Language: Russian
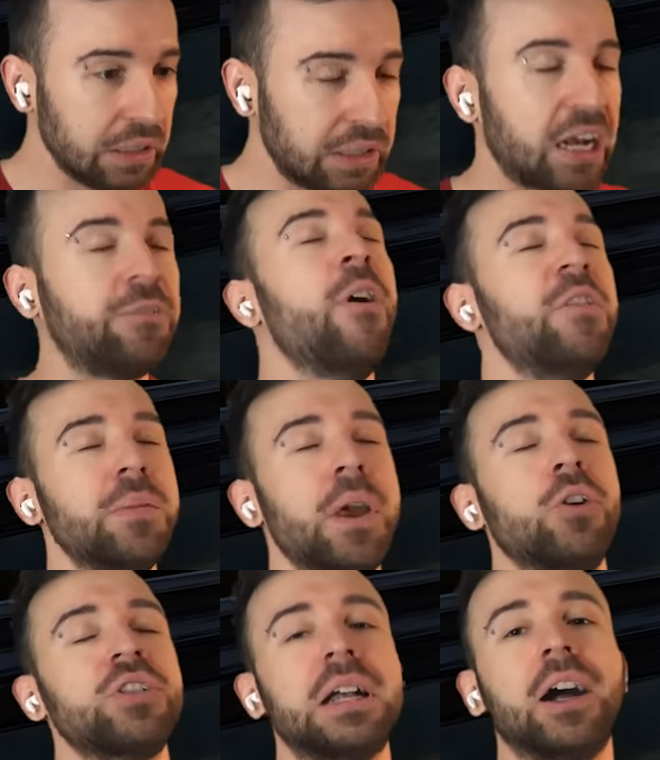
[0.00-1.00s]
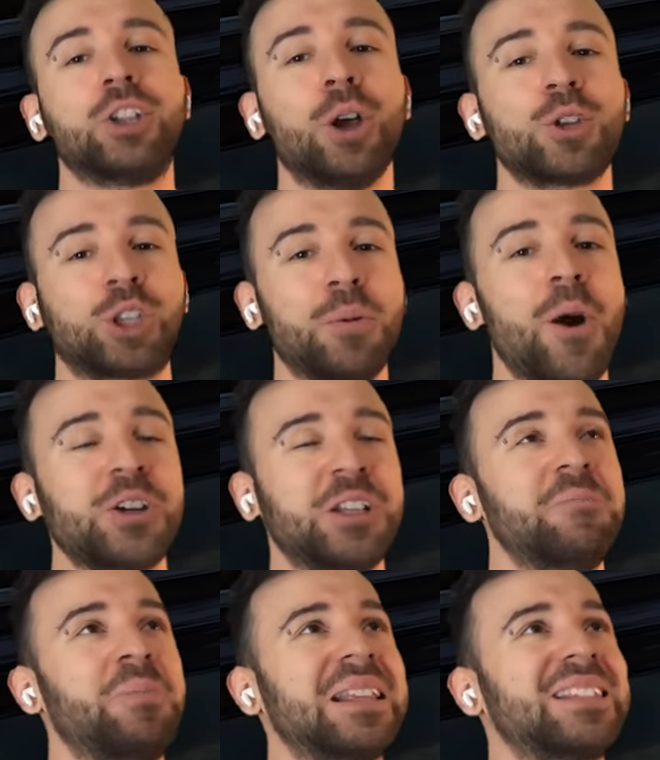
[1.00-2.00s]
Как вовремя я узнал о том, что
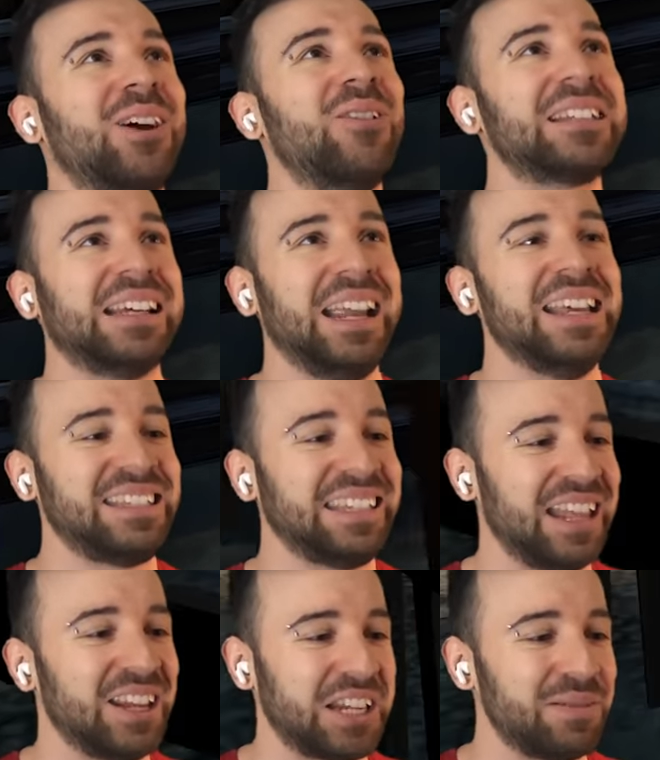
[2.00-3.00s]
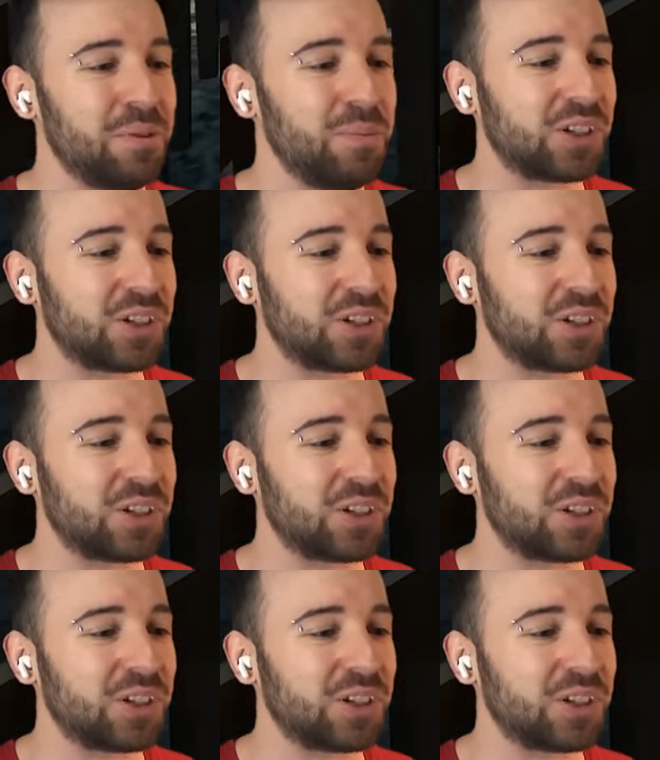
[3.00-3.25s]
можно под стол залезть, иначе я бы